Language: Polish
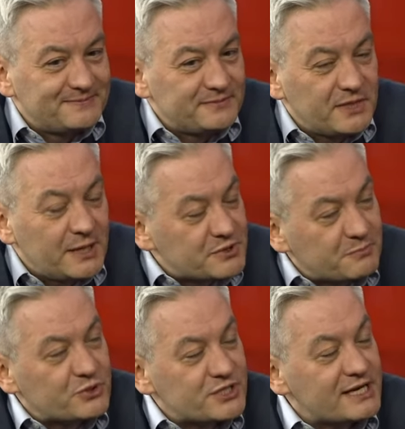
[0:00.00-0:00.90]
nie
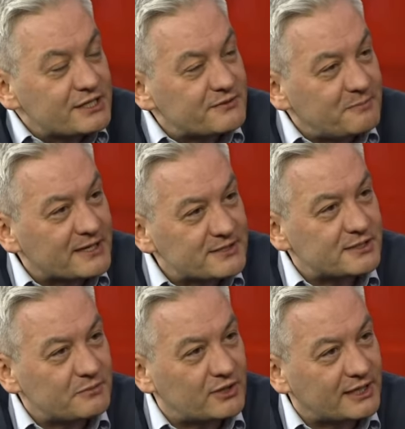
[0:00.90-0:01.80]
przypuszczali, że w państwie
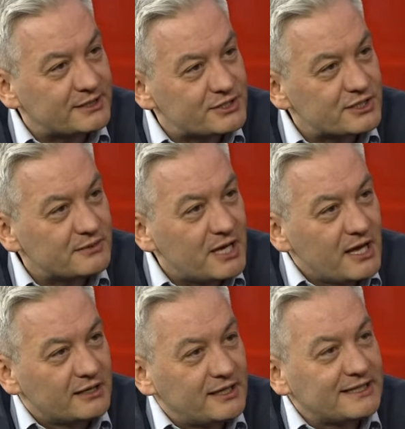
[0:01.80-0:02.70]
demokratycznym
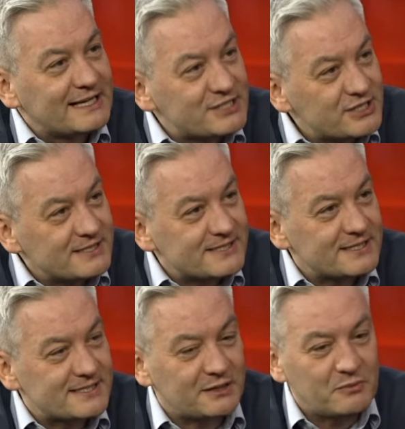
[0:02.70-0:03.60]
ten
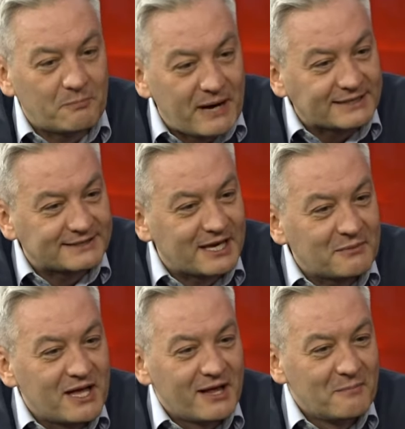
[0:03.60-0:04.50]
Kaczyński z takim
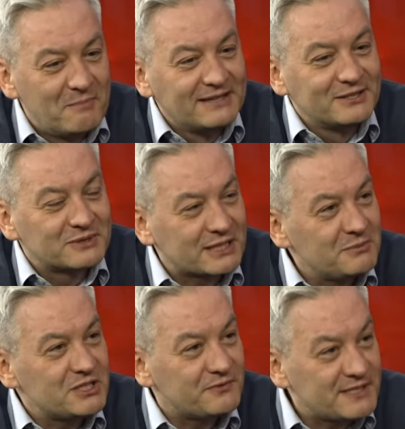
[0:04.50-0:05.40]
obajtkiem będą
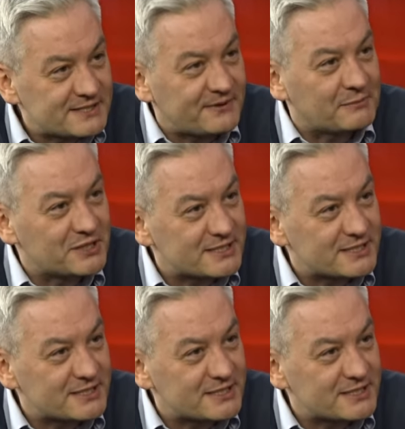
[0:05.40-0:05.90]
takimi świństwami